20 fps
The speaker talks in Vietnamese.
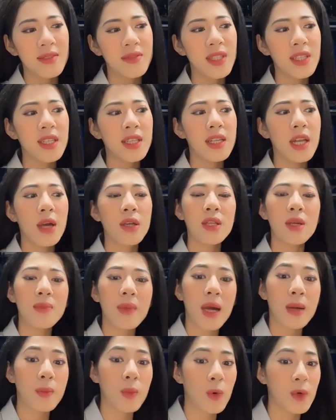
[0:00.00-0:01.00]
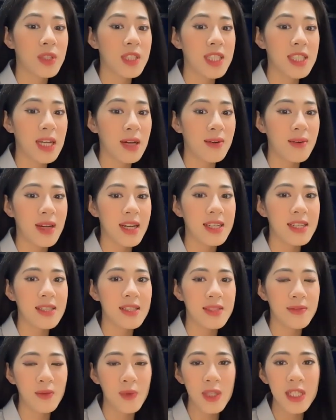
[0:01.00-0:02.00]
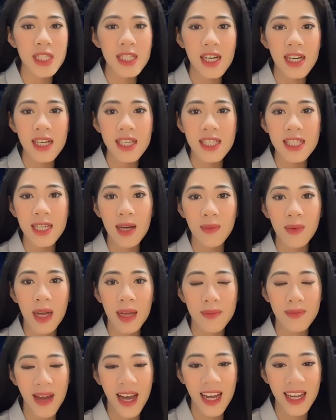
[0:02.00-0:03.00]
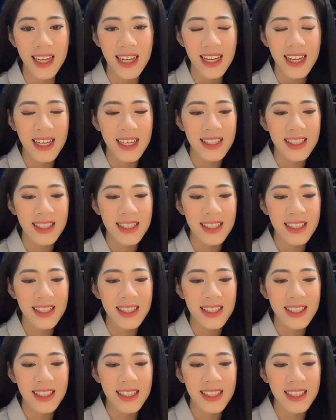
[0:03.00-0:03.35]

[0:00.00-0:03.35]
vậy thì nếu như mà muốn đi ra ngoài vui chơi trong ngày mai